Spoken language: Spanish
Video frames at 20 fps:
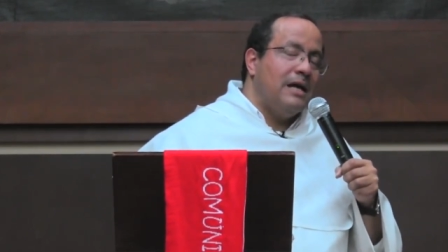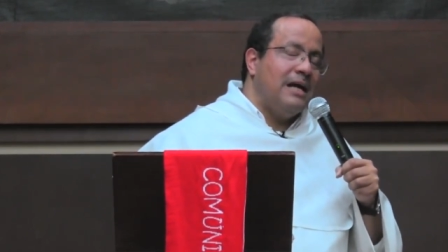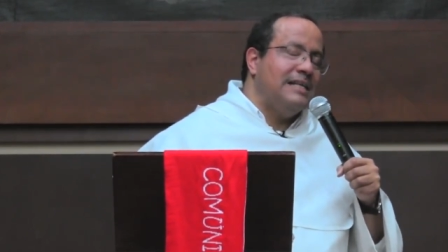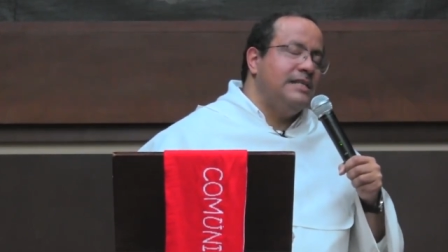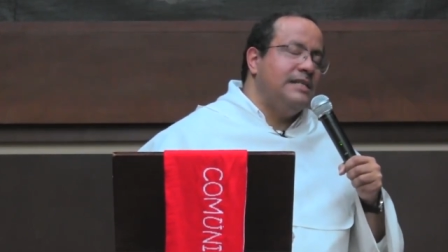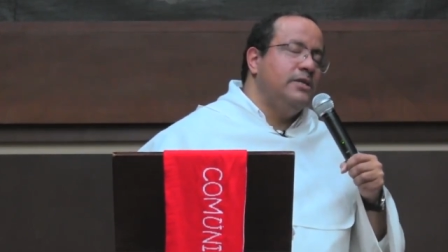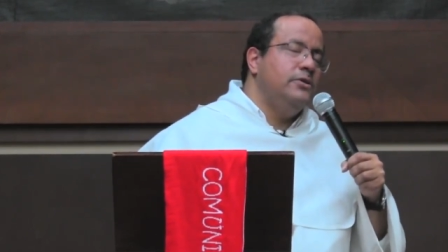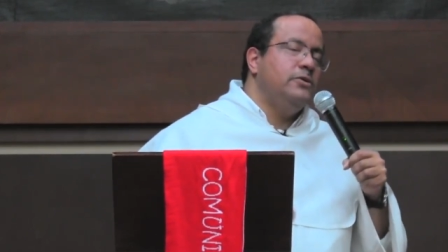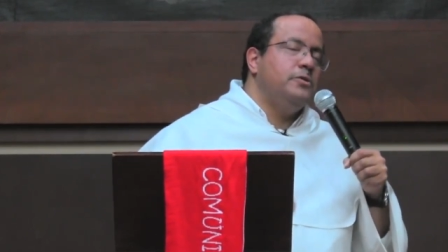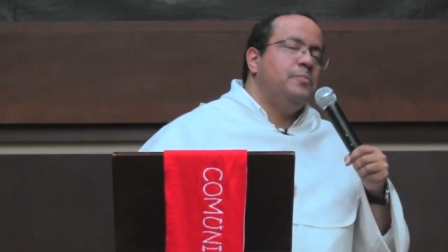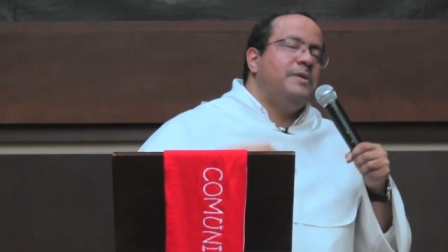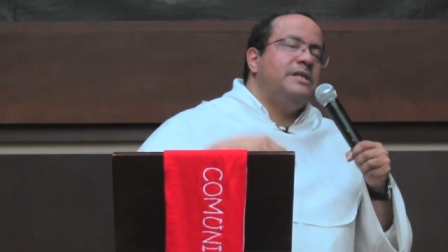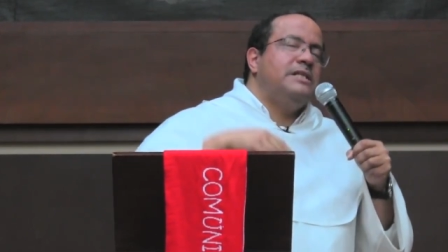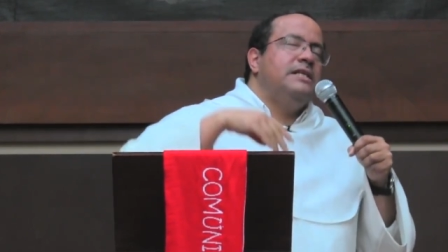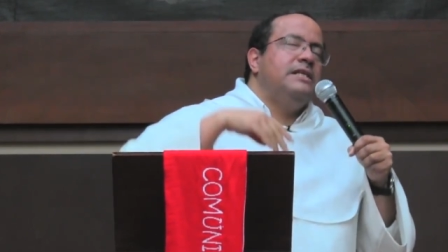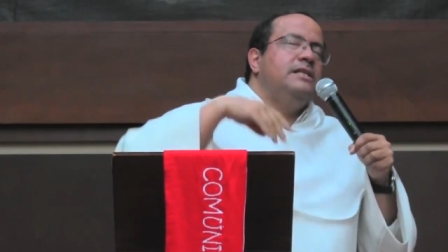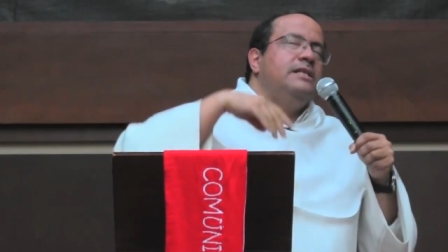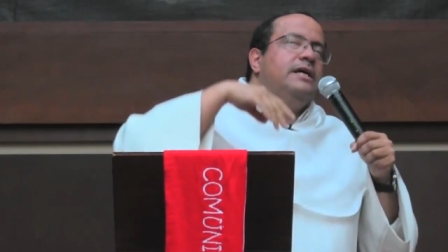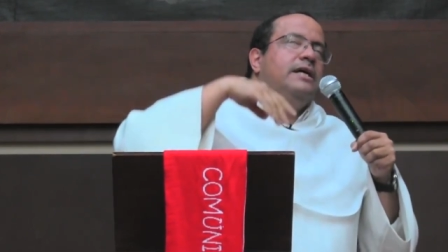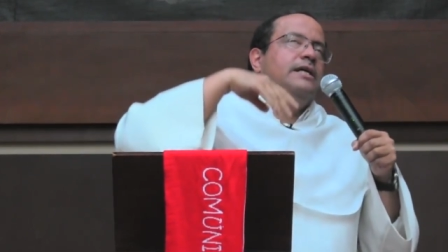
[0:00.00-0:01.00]
Así nos
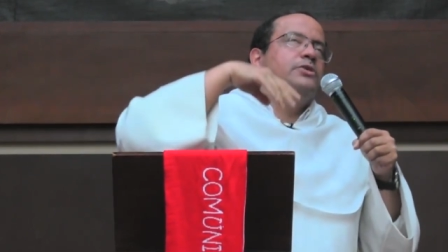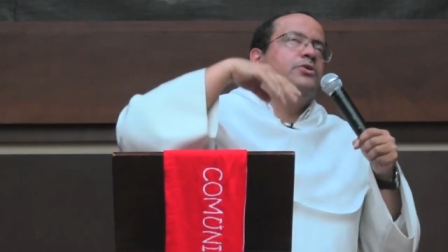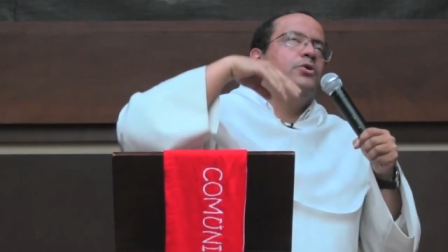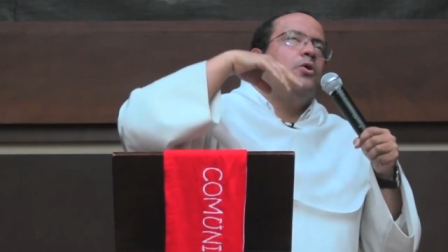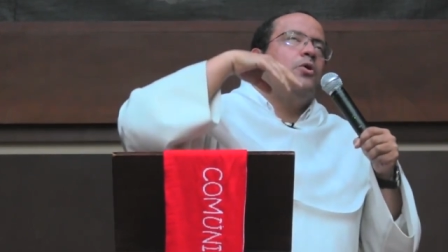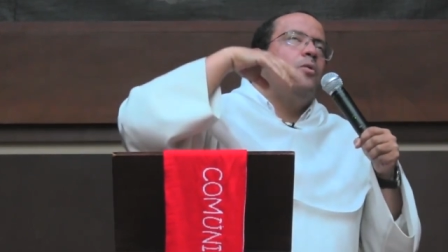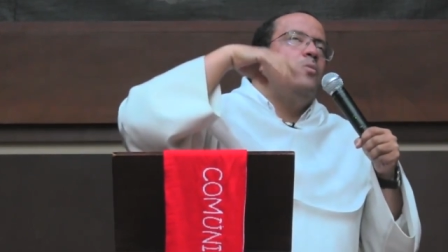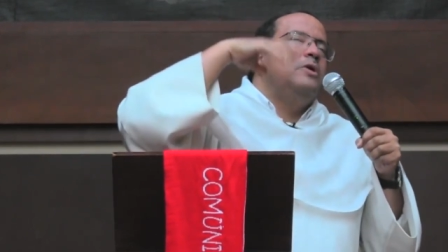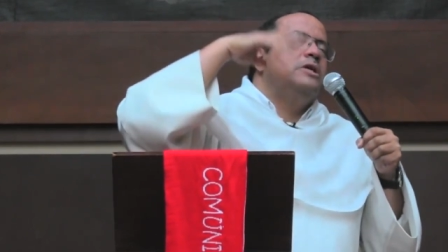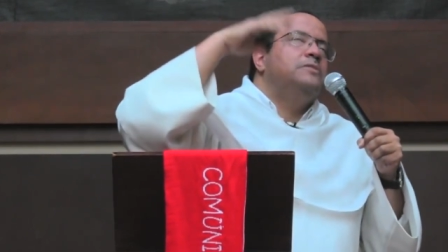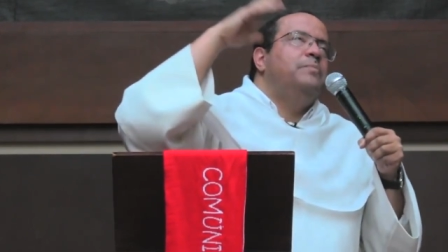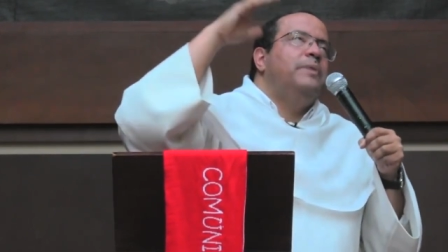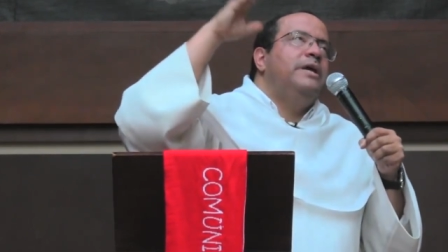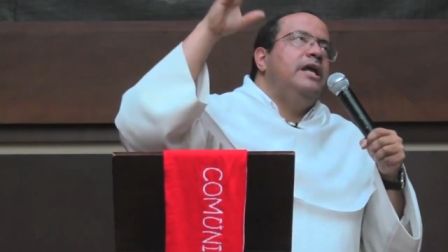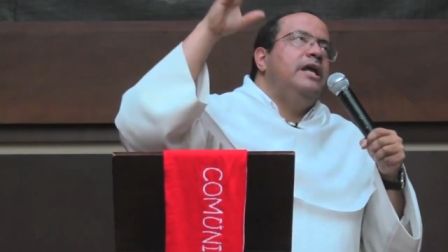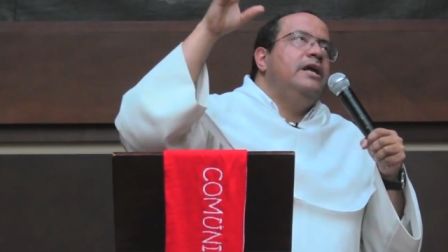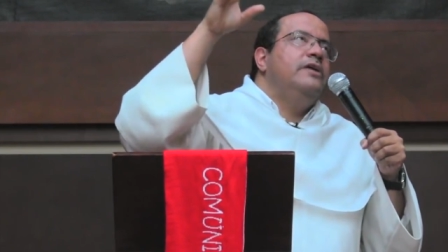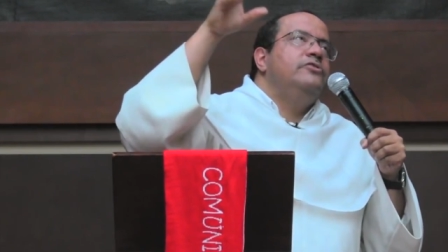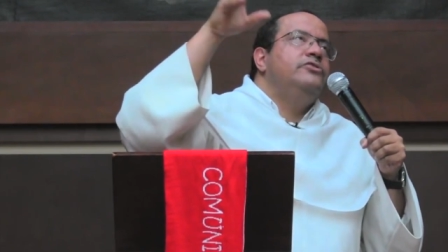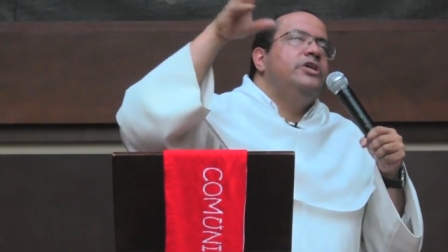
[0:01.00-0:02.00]
presentan eso como
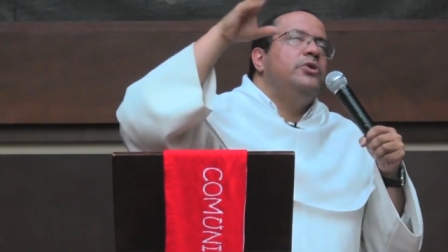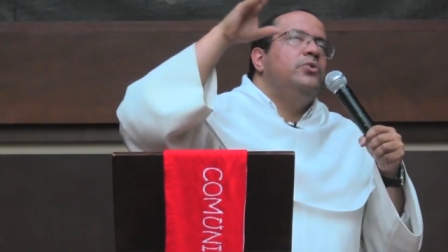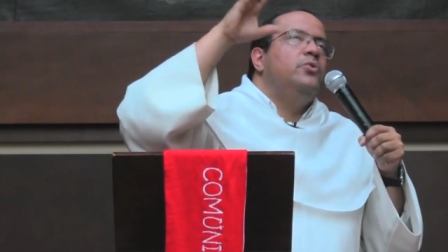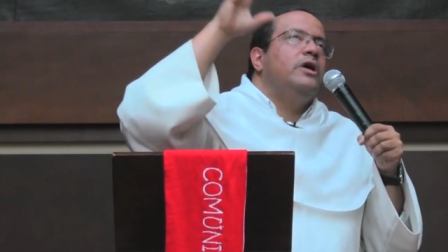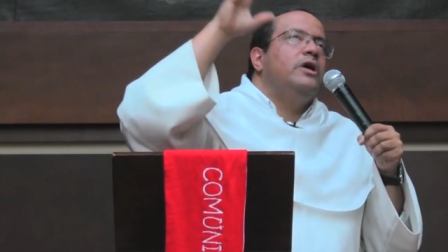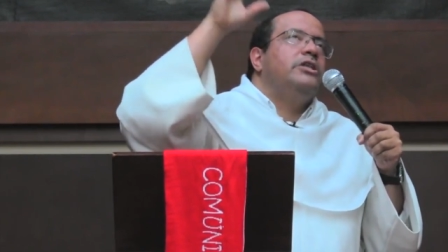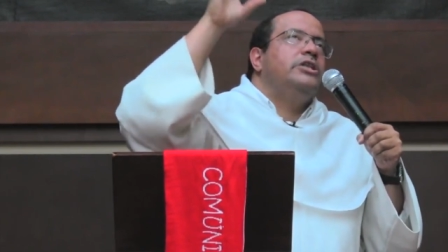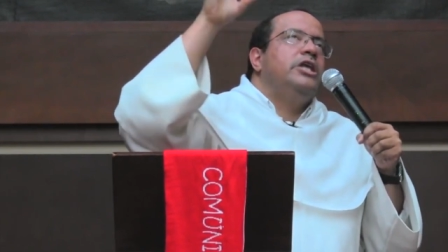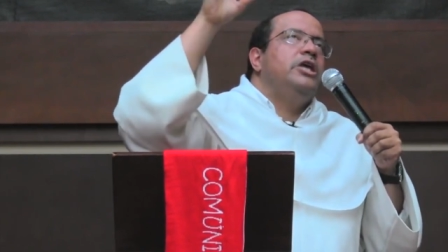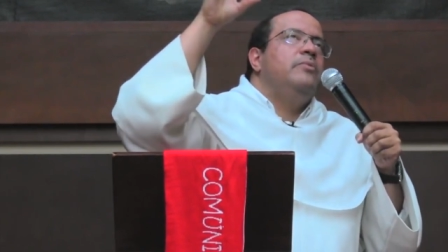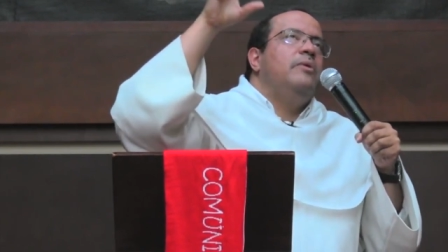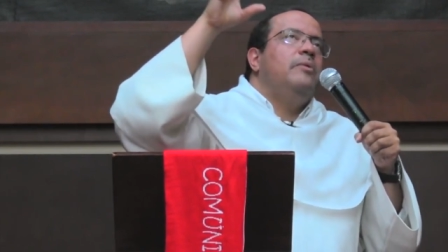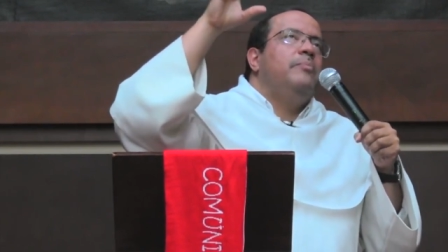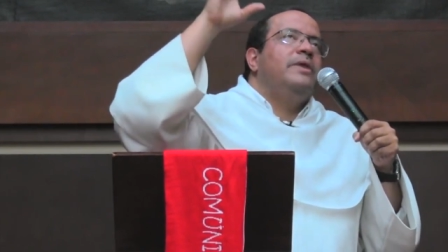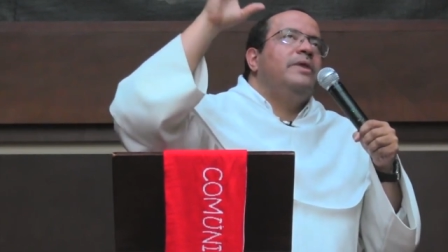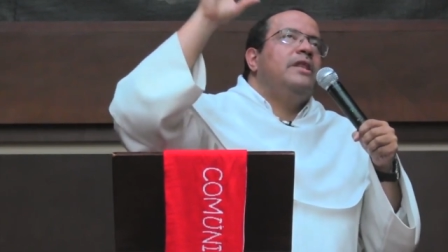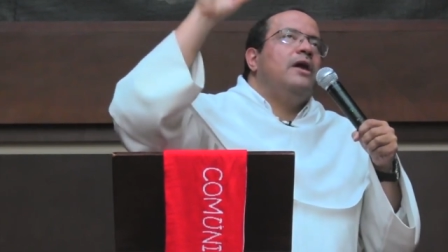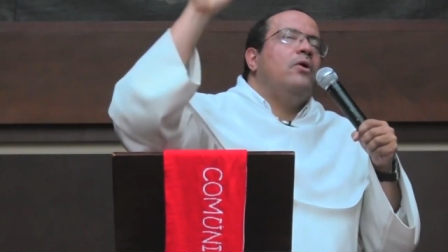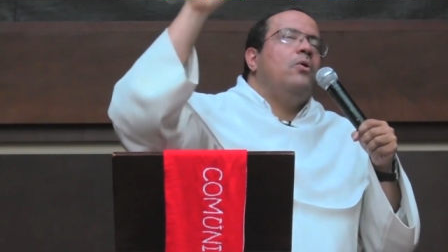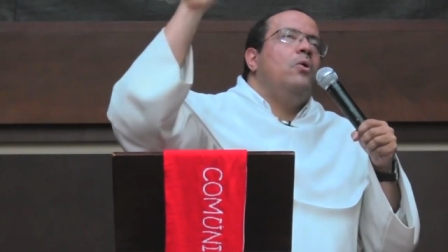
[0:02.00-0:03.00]
experiencia educativa,
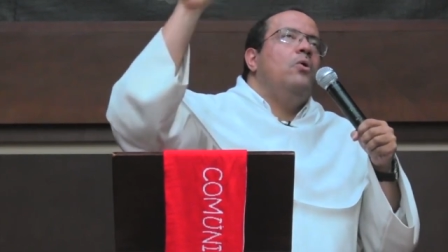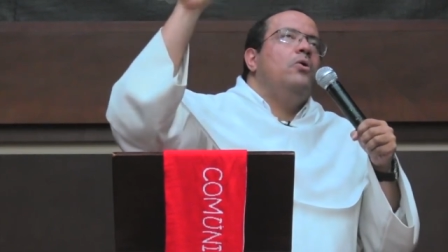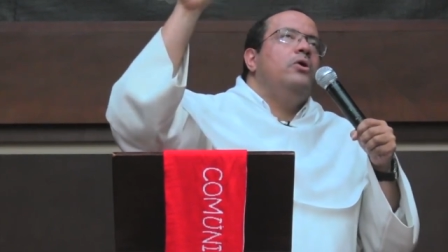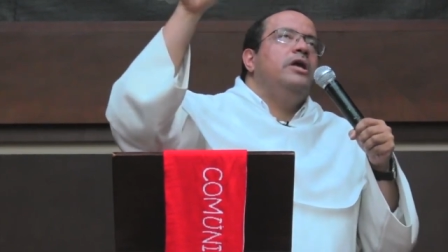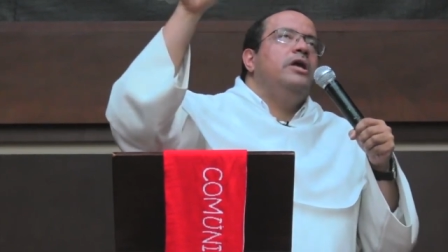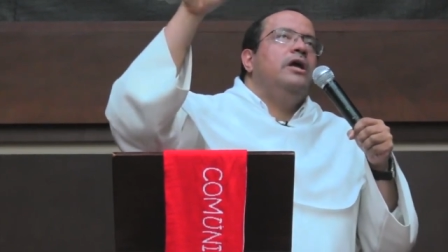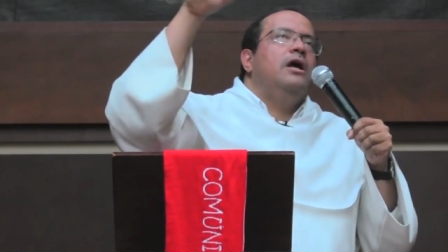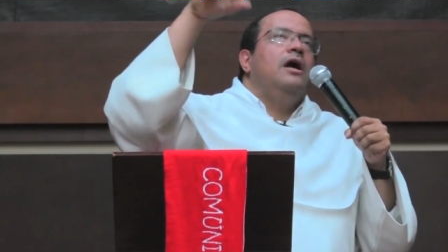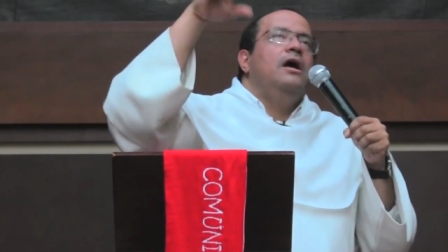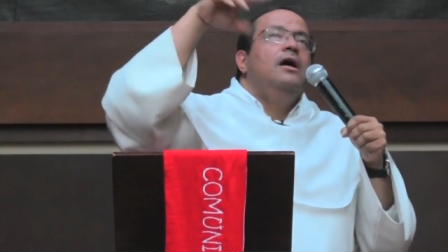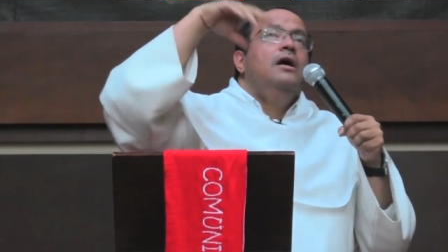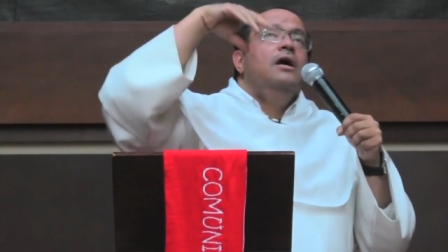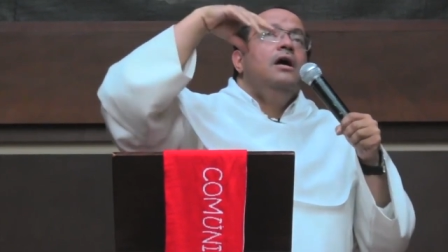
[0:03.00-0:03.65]
pedagógica.